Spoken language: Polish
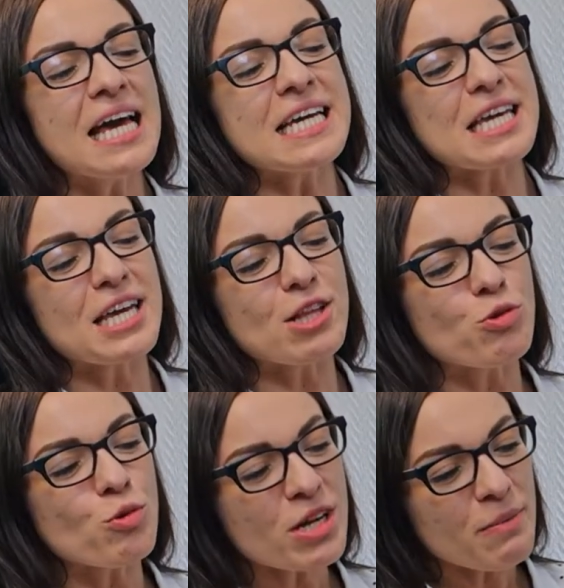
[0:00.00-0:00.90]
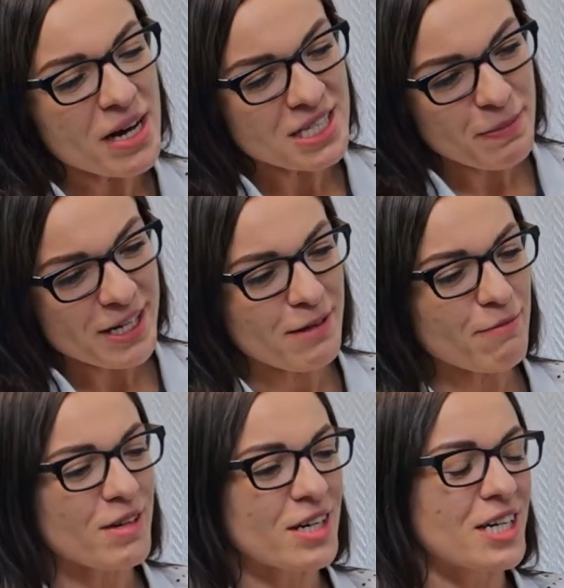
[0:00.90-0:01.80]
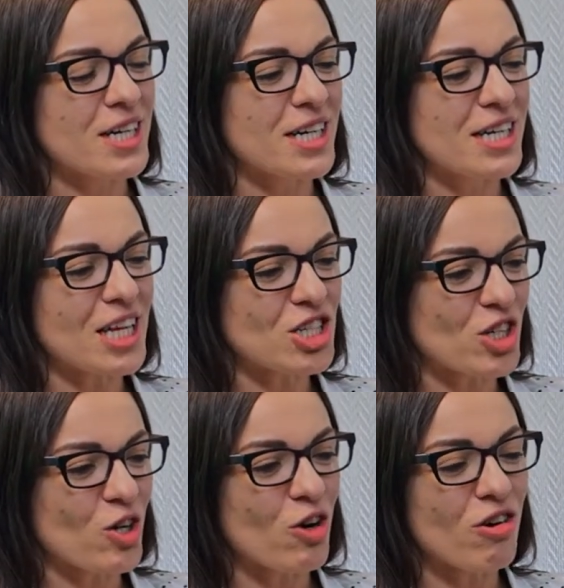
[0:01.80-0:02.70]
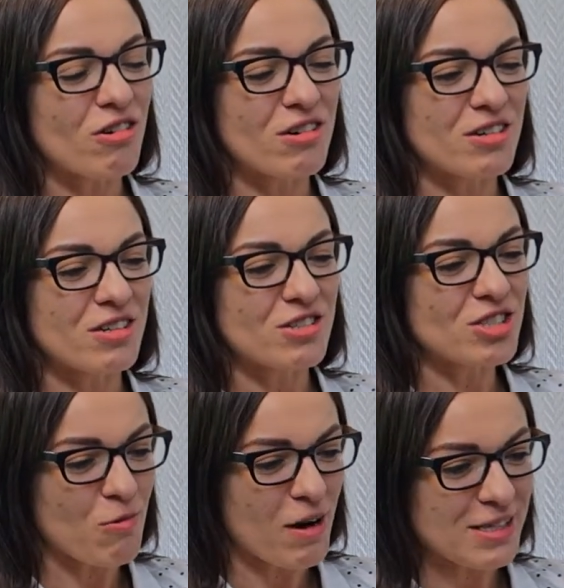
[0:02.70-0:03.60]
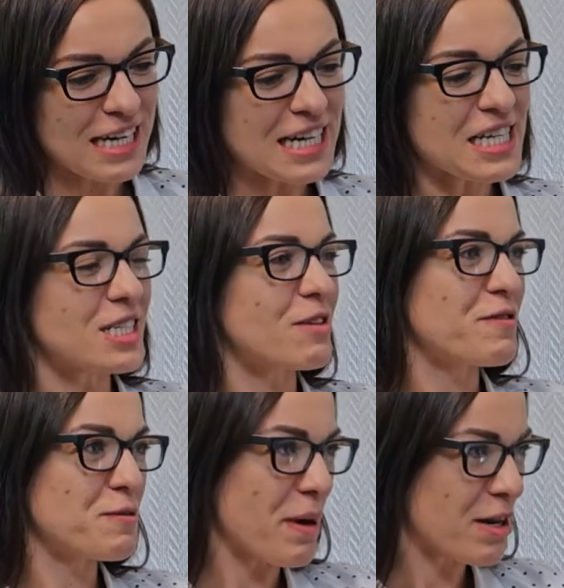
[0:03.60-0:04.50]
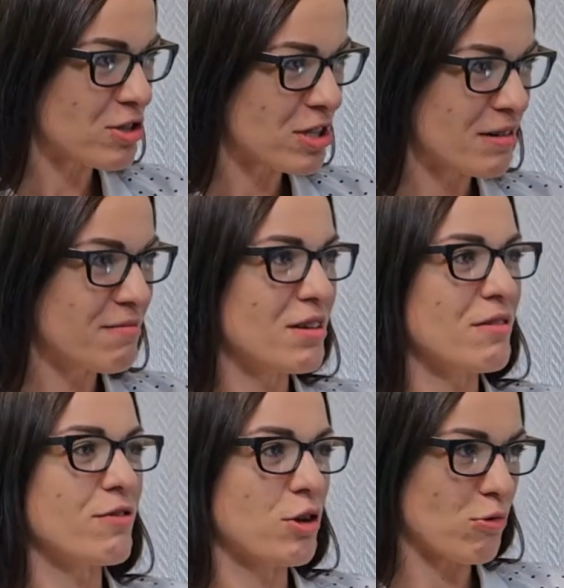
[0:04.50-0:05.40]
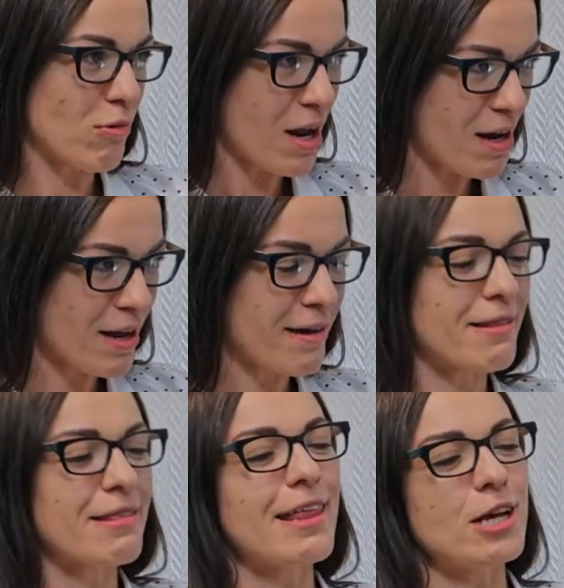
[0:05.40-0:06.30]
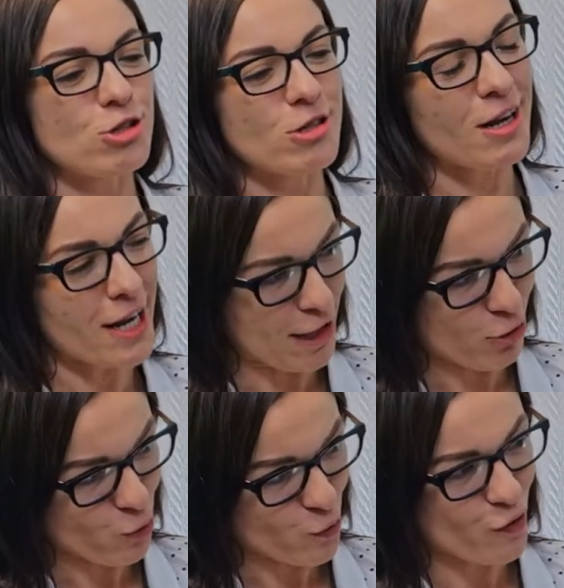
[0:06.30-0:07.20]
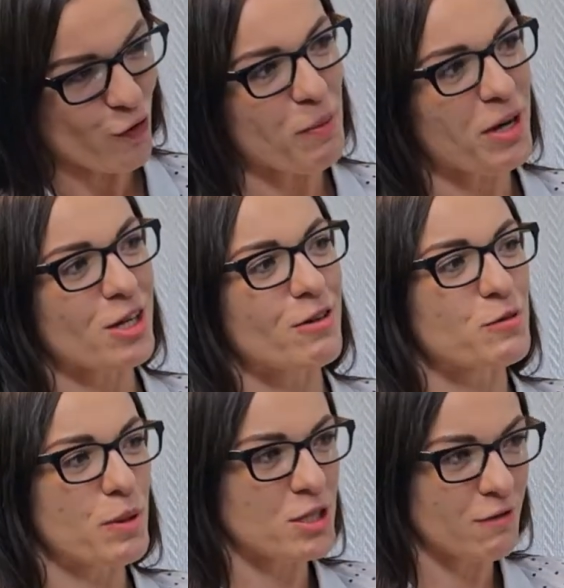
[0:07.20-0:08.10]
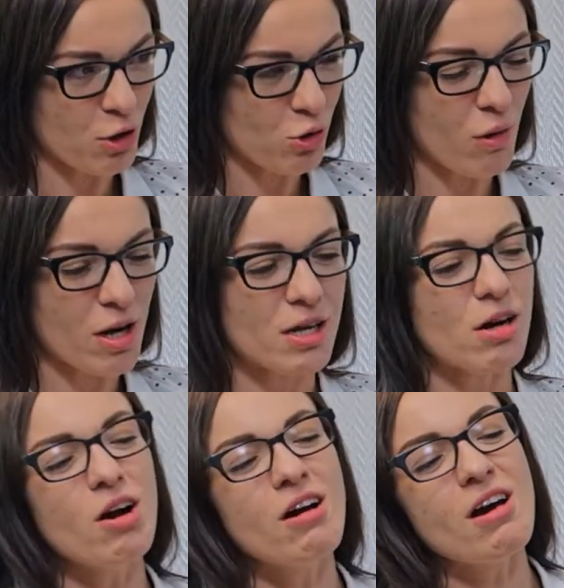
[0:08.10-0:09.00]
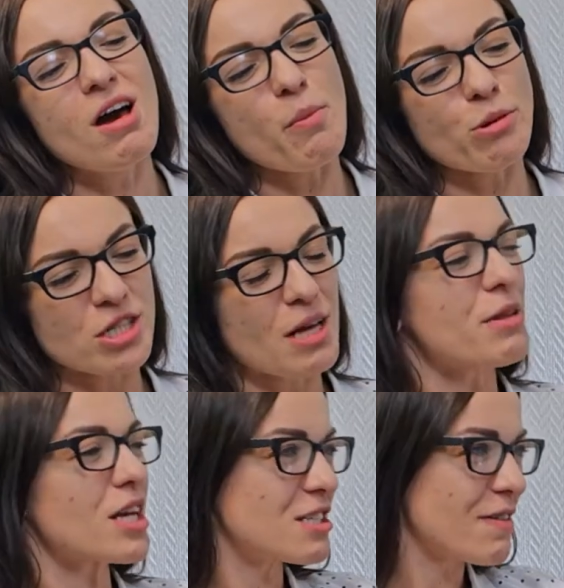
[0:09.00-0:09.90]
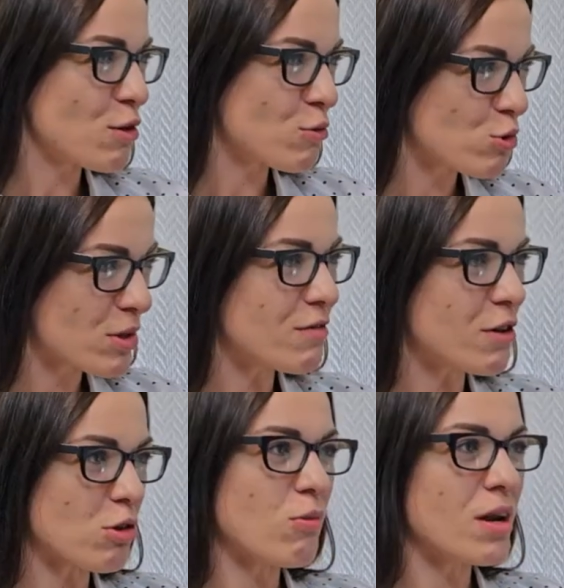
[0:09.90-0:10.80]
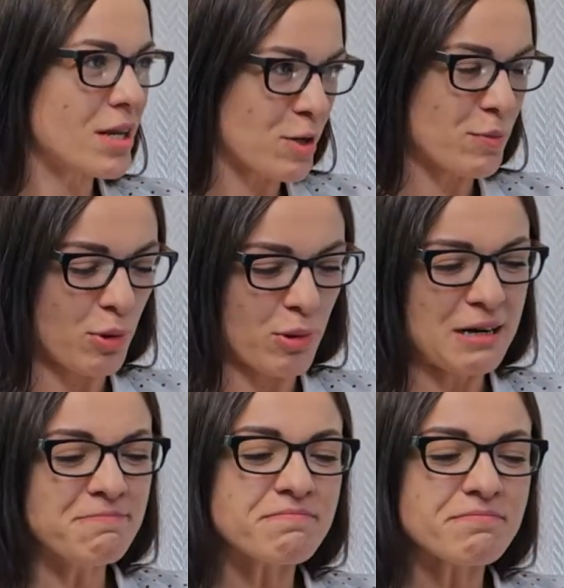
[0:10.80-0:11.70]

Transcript: I drugim aspektem naszego działania jest wsparcie wirtualne dla naszych klientów. I w ramach tego wsparcia wirtualnego posiadamy tak zwaną usługę wirtualnego biura